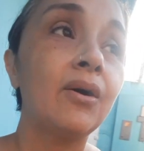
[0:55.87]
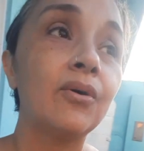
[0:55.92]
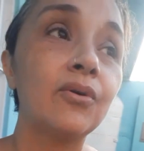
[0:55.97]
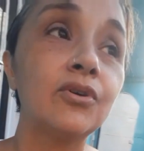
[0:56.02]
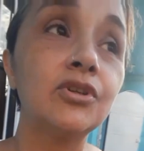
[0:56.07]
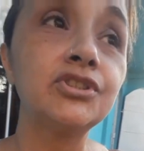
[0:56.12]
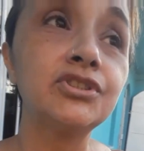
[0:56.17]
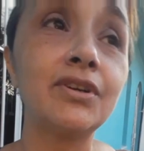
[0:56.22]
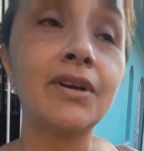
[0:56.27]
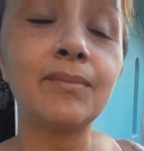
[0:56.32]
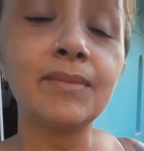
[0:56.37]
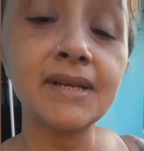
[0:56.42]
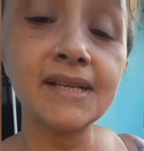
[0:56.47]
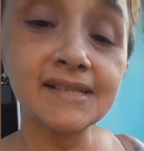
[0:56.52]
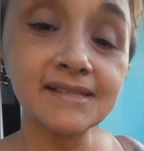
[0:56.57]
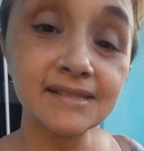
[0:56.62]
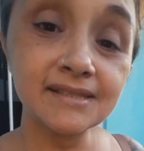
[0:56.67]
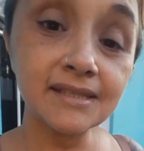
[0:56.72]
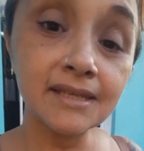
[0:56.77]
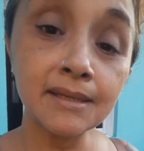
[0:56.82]
Hoje eu
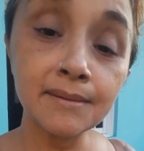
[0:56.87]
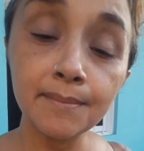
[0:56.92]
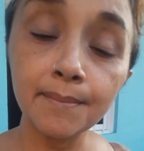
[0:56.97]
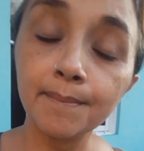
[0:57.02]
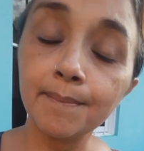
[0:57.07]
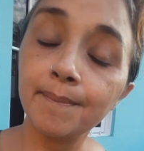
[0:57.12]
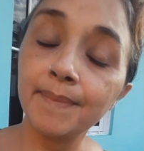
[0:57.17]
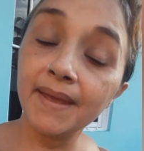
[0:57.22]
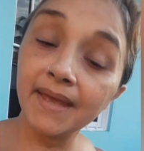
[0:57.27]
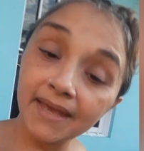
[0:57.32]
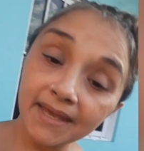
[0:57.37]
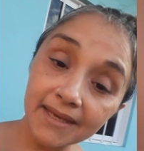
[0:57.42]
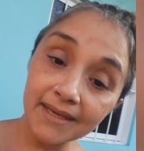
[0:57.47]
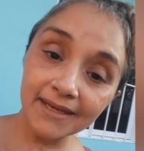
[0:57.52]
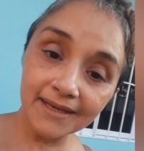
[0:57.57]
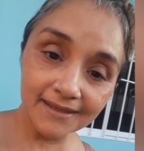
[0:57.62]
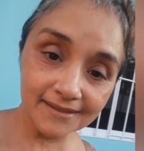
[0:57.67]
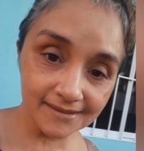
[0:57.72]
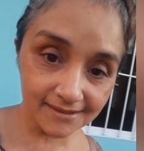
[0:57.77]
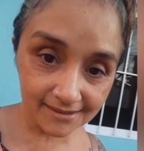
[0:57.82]
amanheci bem
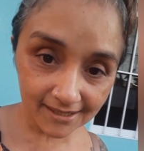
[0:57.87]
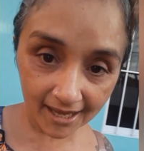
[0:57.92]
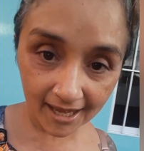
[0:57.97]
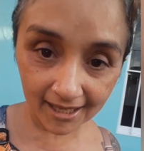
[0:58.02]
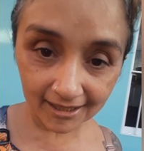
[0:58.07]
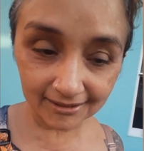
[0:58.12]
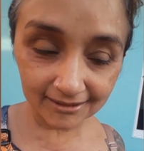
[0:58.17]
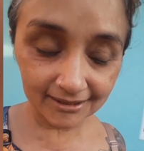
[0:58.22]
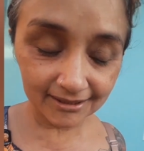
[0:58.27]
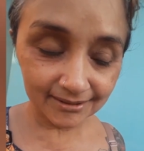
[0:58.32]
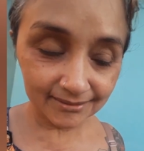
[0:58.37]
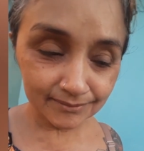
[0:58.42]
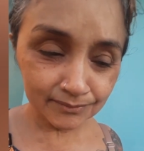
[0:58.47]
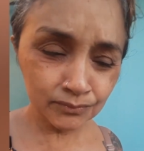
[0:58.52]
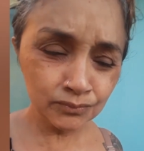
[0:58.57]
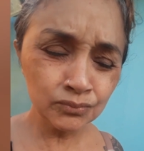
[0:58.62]
cansada,